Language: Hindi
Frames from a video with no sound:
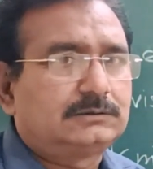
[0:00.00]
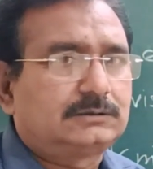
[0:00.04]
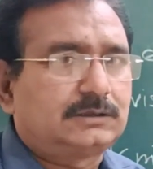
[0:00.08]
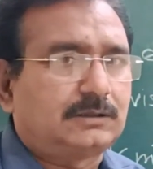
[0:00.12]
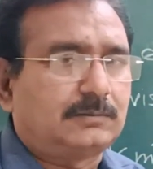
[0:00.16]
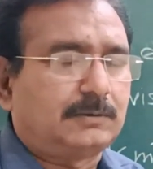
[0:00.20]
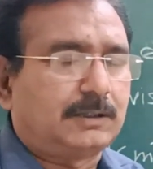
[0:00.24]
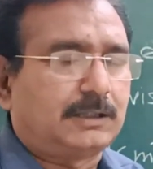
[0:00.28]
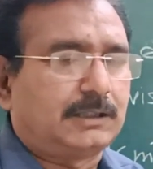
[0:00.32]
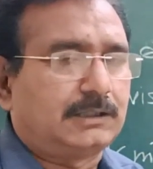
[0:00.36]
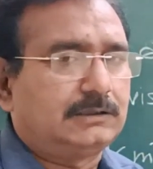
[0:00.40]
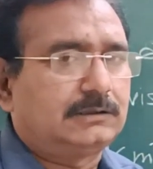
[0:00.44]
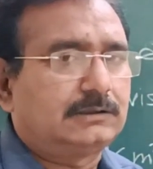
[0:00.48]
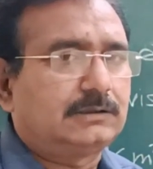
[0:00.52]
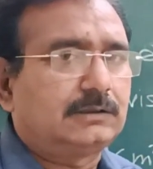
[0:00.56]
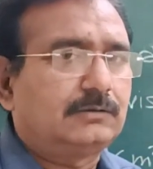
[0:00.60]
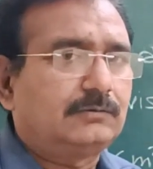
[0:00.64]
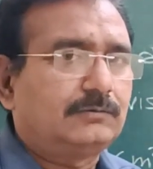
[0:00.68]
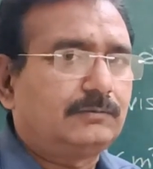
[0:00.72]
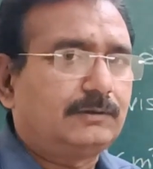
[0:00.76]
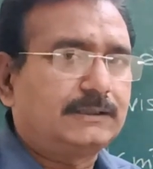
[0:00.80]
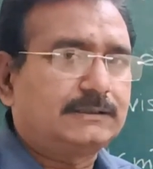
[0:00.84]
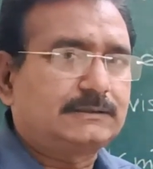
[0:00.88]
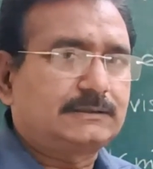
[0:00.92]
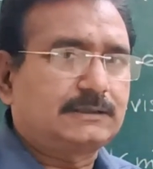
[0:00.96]
सामान्यतः
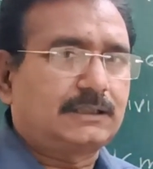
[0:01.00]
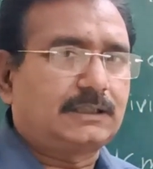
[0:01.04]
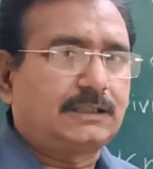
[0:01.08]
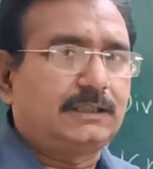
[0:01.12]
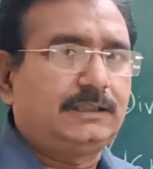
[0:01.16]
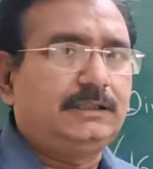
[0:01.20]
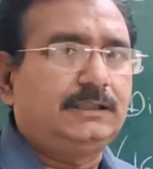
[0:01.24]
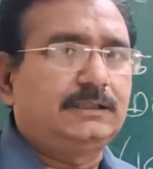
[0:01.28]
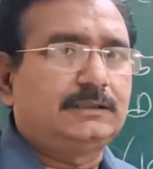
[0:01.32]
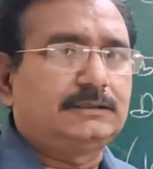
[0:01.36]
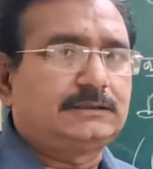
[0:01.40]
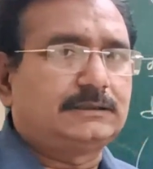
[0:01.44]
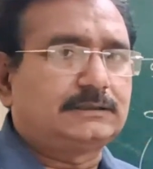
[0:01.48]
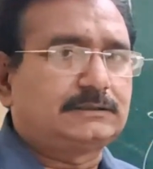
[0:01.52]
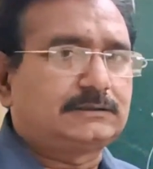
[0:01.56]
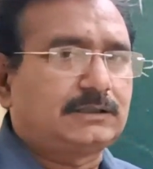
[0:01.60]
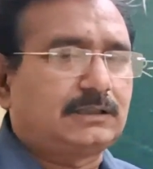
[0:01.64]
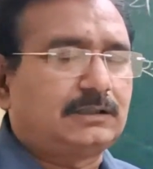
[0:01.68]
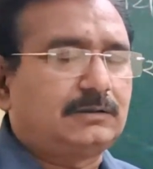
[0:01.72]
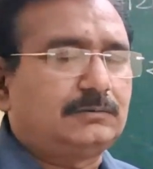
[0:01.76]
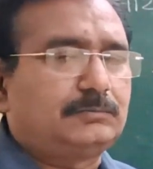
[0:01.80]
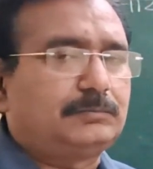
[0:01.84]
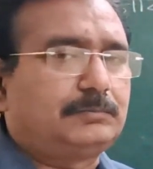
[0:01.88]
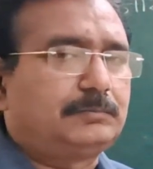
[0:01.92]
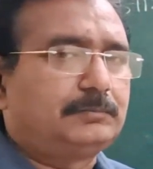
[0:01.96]
वैसा नहीं है
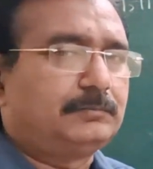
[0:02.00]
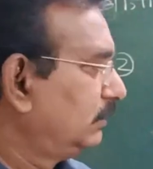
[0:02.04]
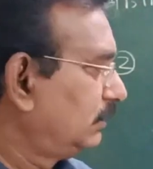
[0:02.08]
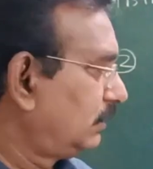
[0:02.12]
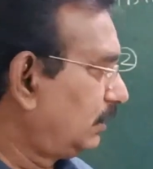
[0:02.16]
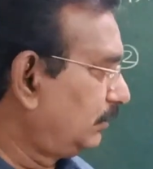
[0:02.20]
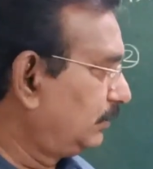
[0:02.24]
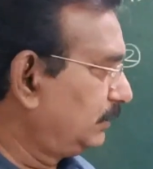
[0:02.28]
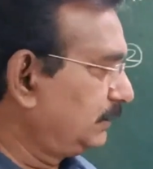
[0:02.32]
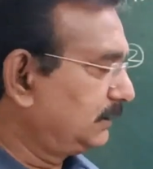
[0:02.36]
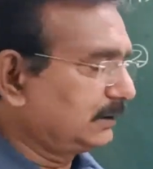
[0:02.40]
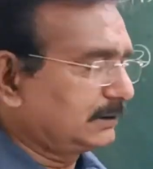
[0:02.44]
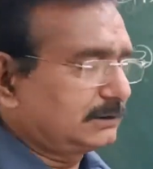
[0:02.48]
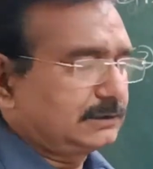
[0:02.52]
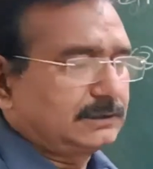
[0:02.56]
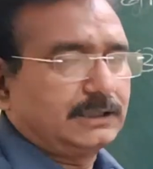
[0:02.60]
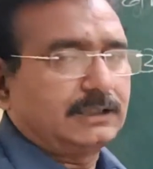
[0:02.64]
जैसा हम अभी तक